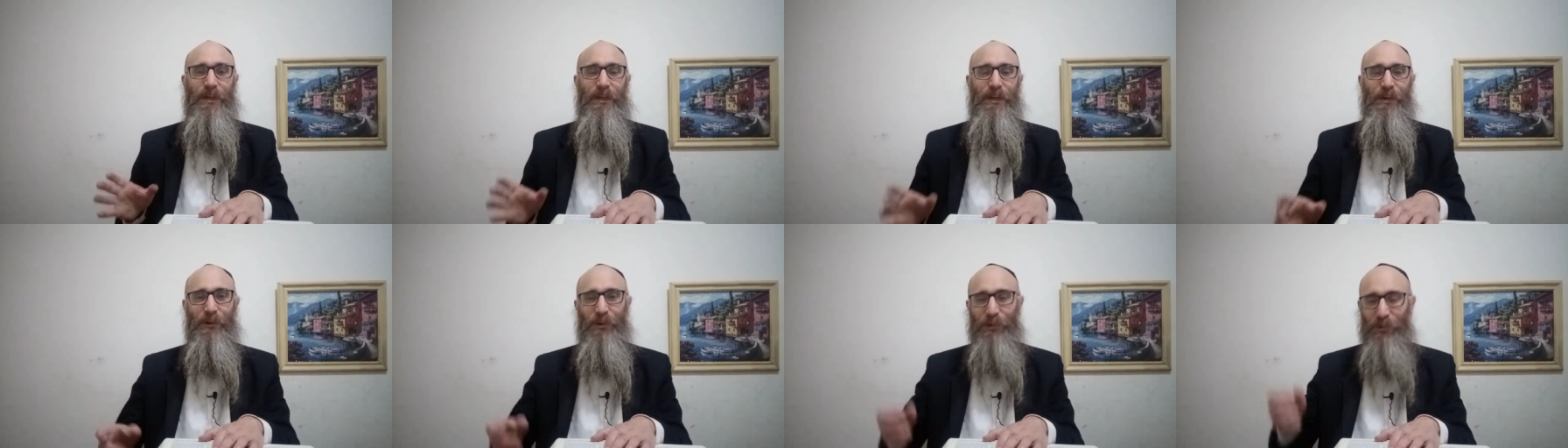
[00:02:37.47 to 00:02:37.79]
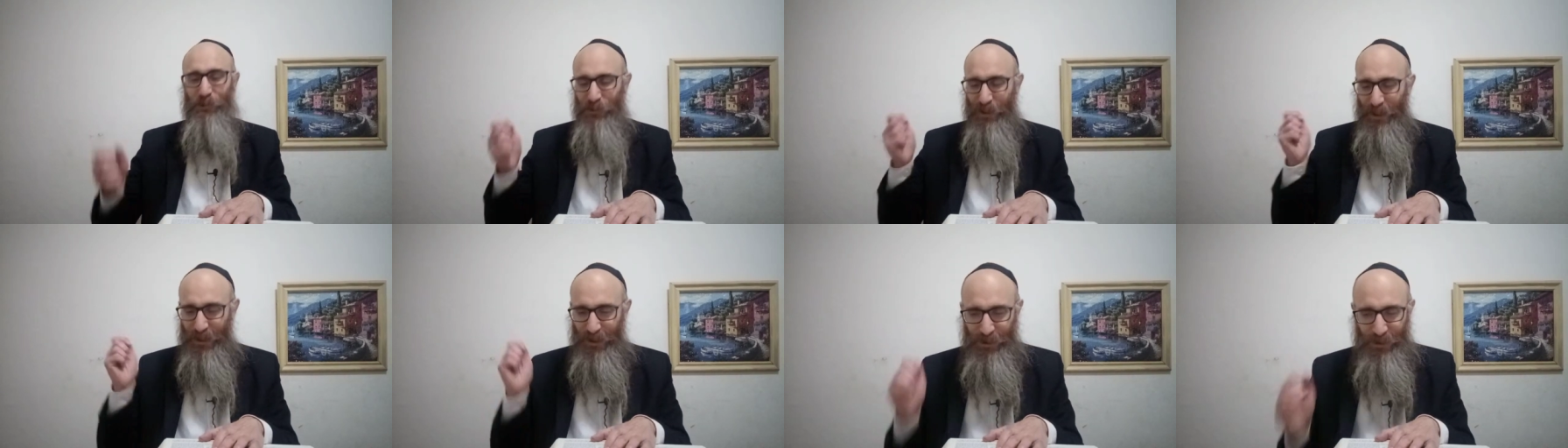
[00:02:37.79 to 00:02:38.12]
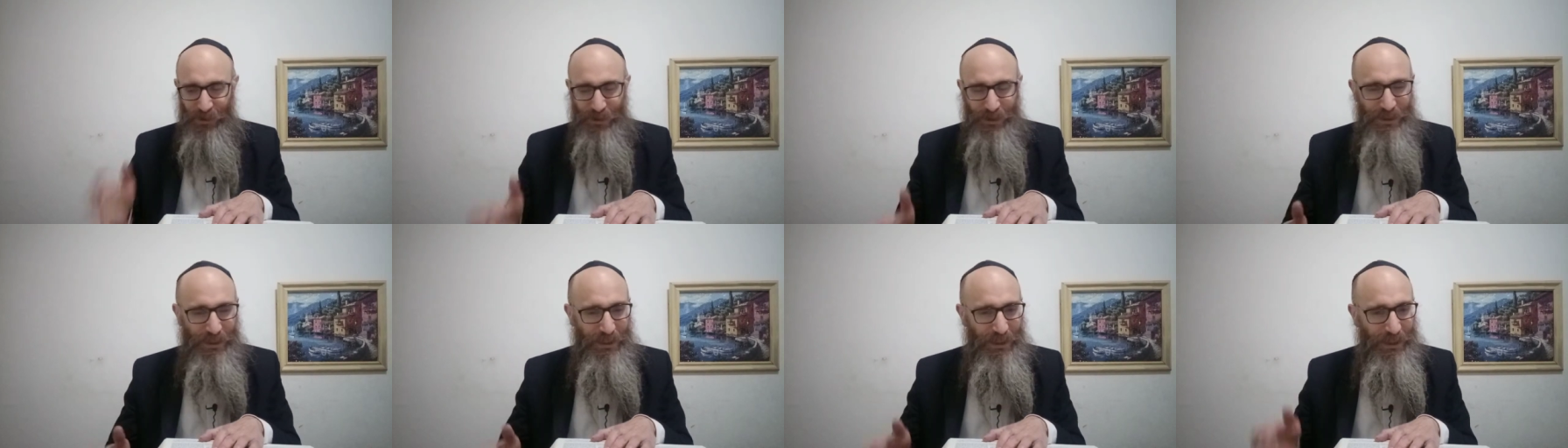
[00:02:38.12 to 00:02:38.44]
Junto a
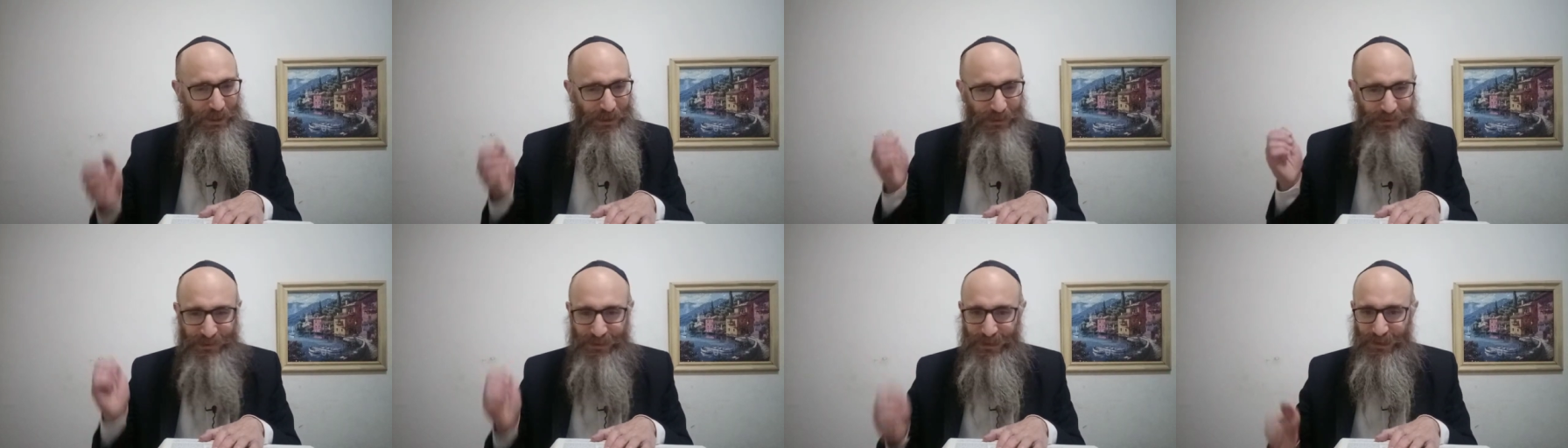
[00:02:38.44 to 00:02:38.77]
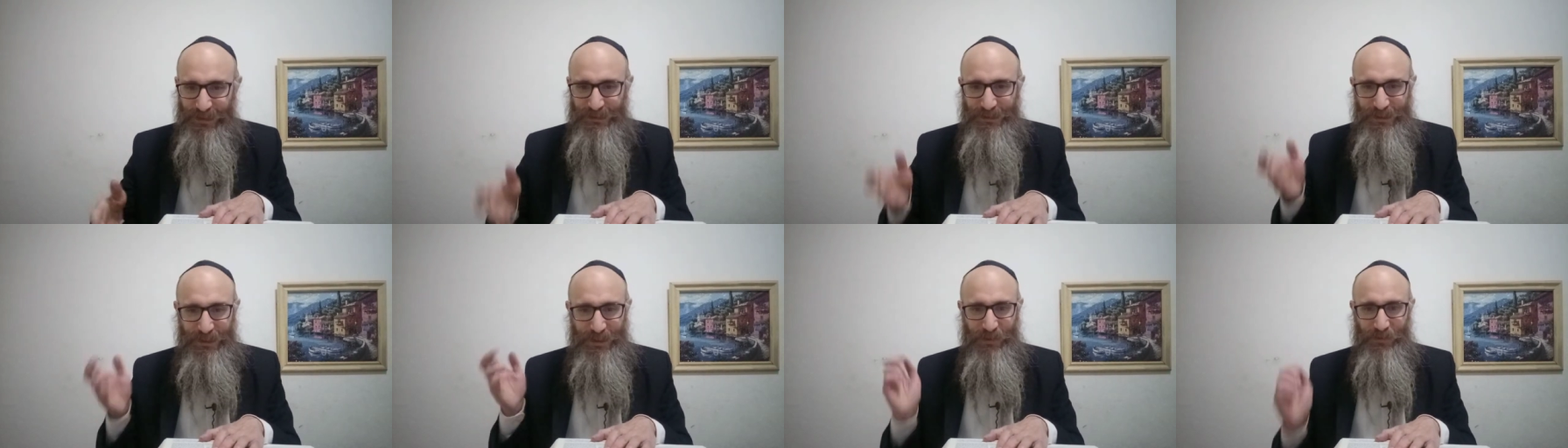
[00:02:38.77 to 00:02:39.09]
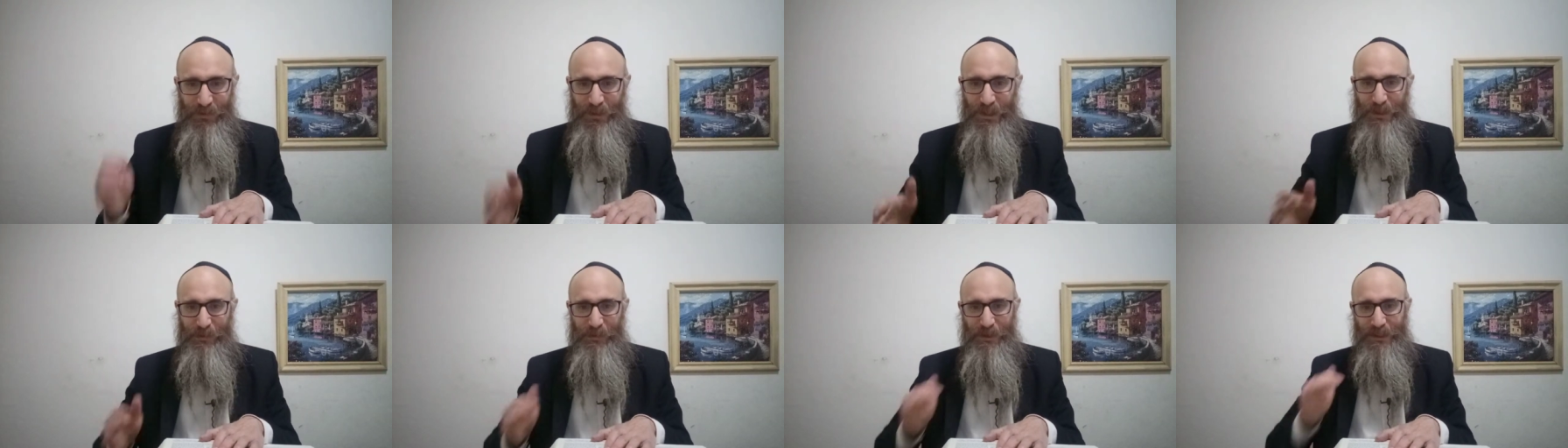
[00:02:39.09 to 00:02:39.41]
Koirach, Dazen,
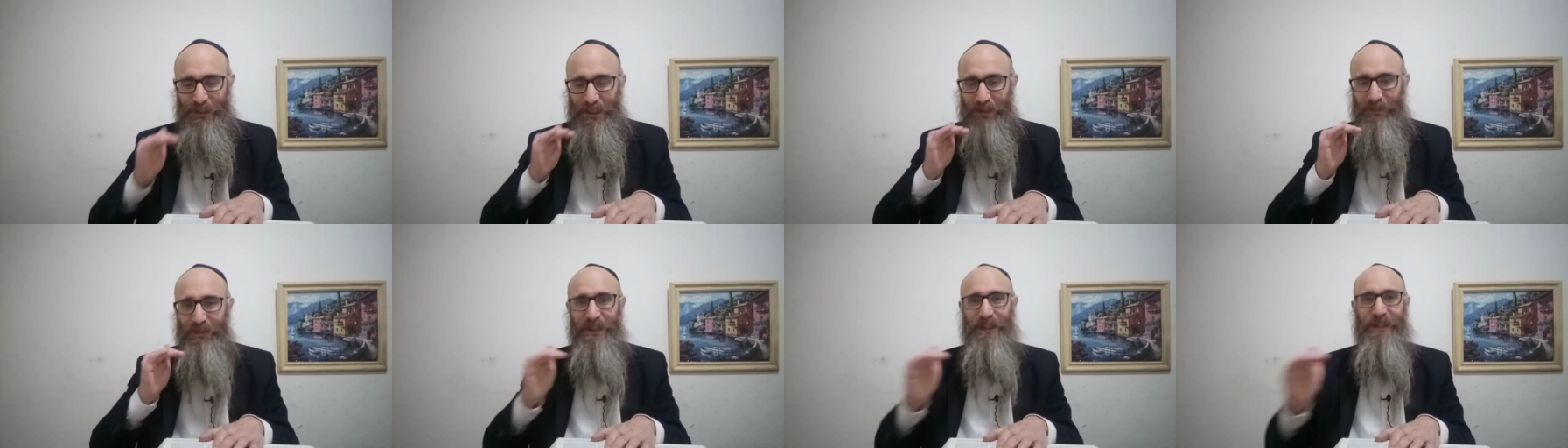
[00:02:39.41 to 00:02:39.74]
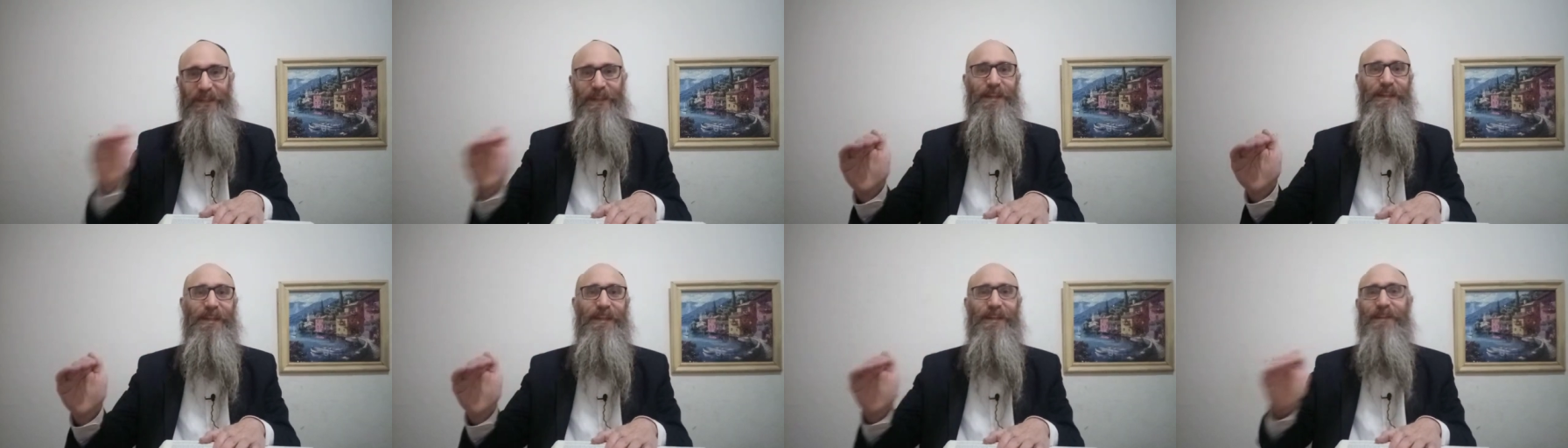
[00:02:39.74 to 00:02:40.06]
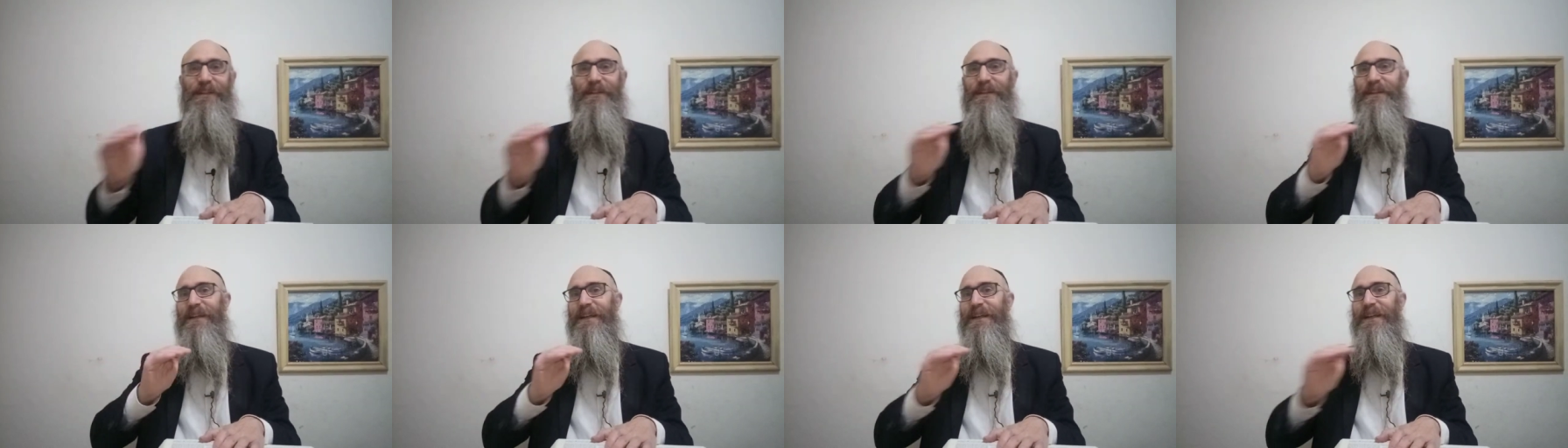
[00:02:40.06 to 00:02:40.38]
me estaban
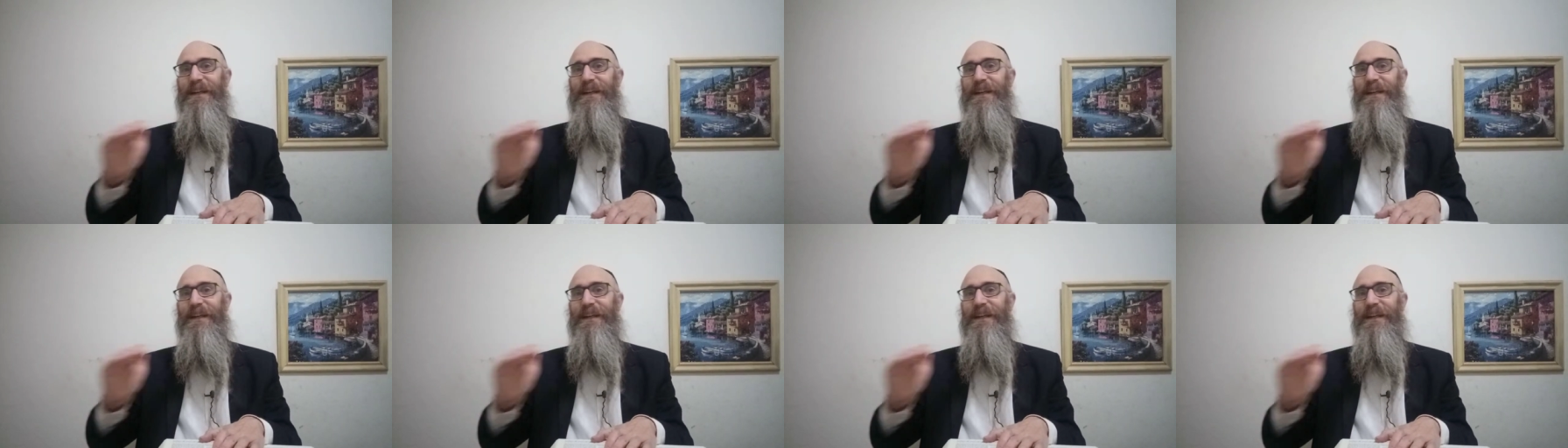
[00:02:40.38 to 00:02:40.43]
ahí